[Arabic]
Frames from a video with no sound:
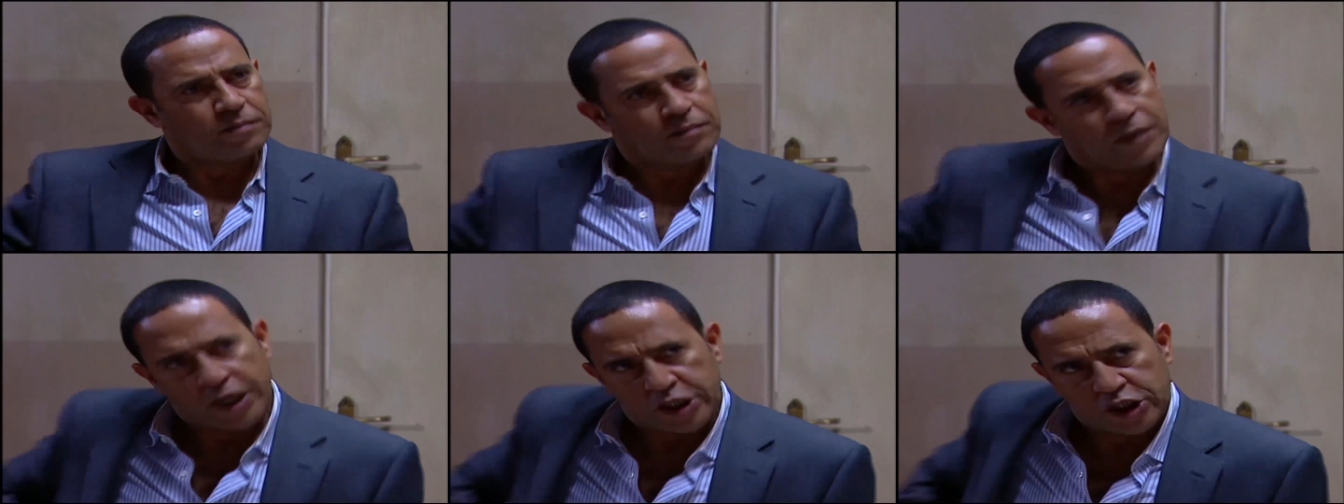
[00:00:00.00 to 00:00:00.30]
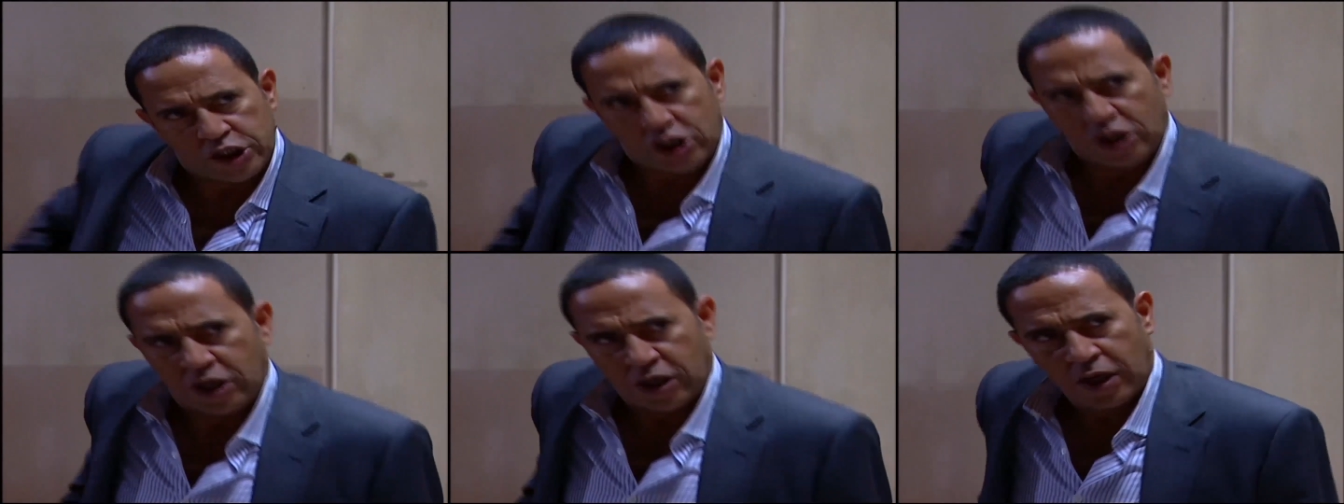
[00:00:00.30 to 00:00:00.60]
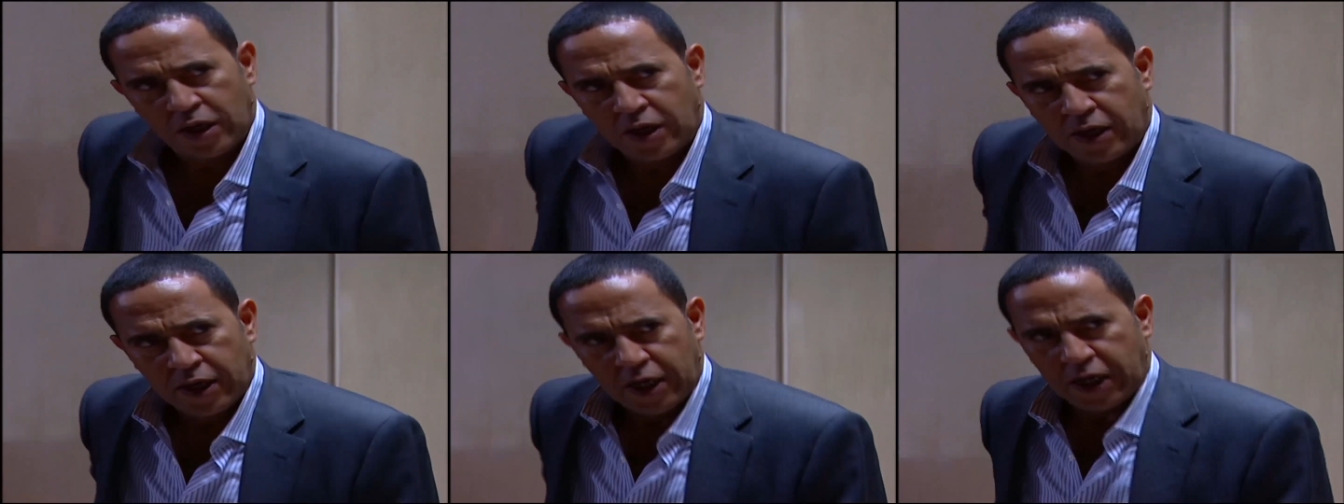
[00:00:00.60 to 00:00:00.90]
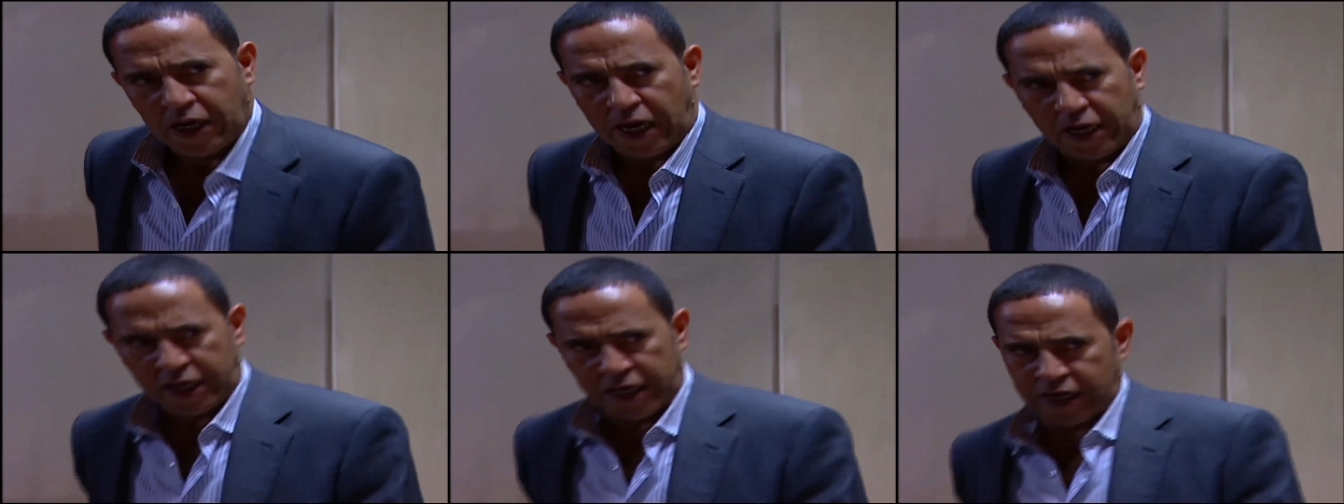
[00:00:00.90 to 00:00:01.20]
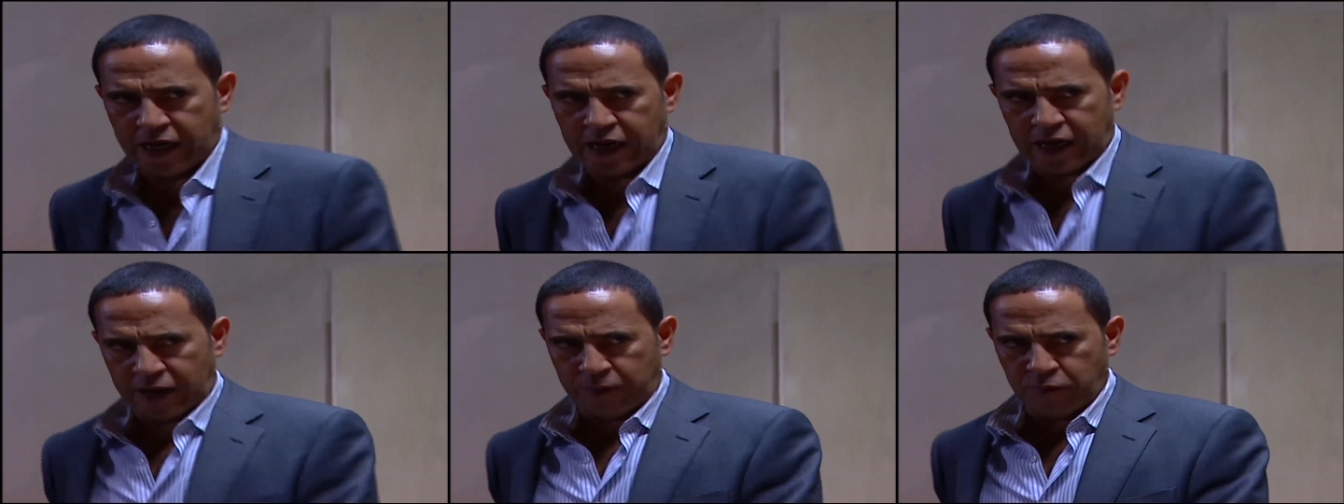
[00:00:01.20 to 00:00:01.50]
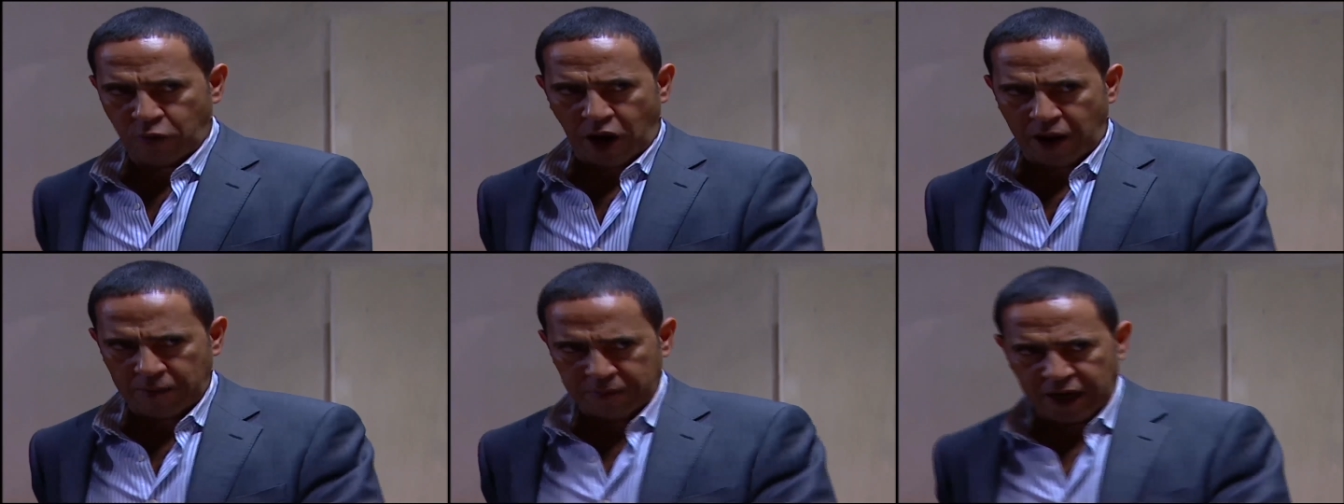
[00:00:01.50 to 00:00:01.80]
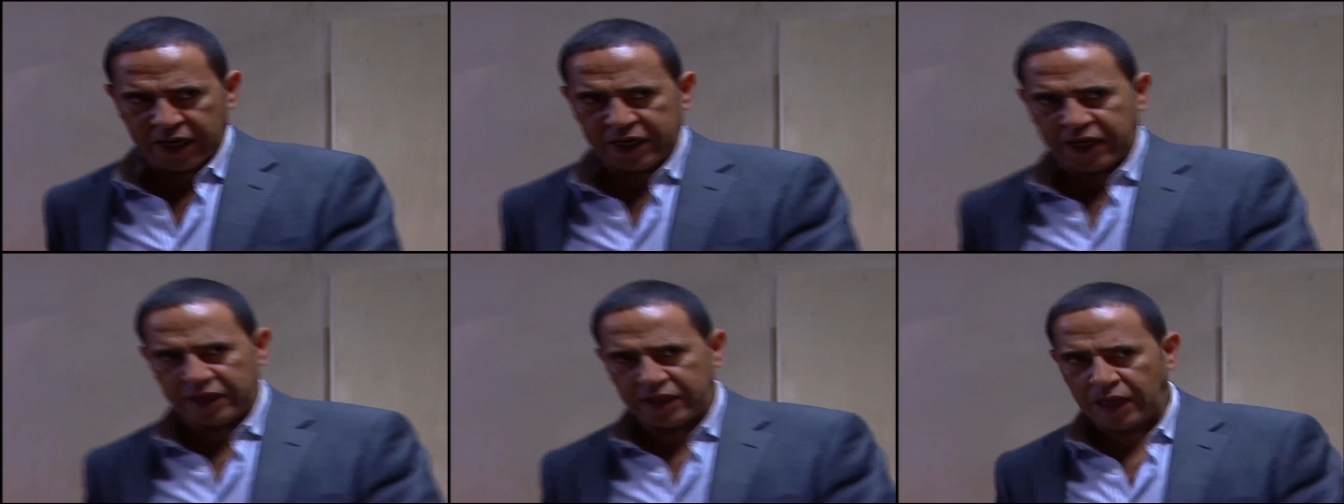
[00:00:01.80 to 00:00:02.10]
ماشي يعني هي
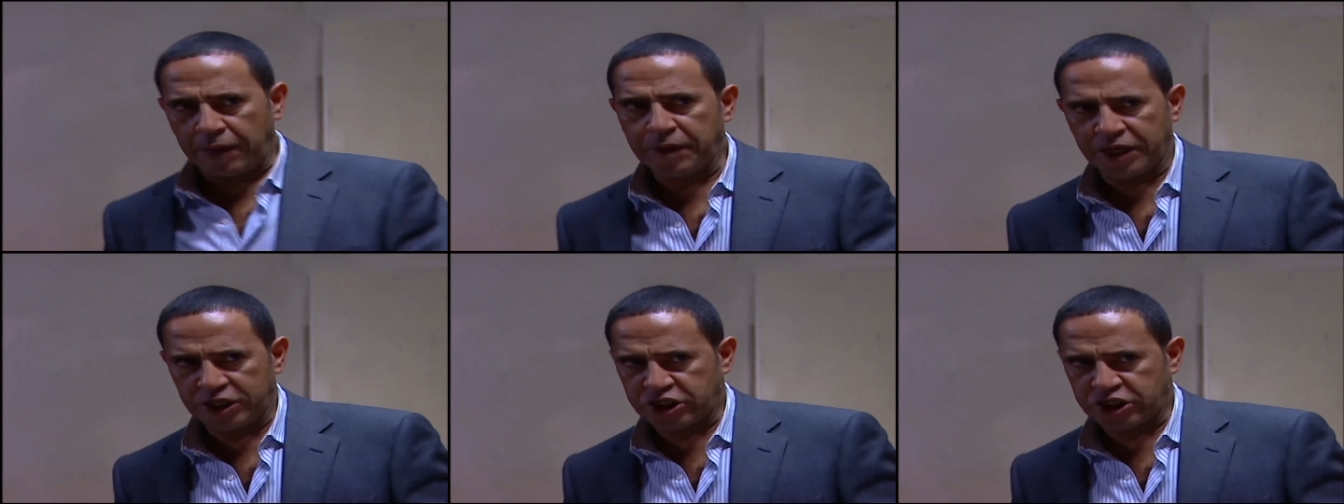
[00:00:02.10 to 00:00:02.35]
المعامله كده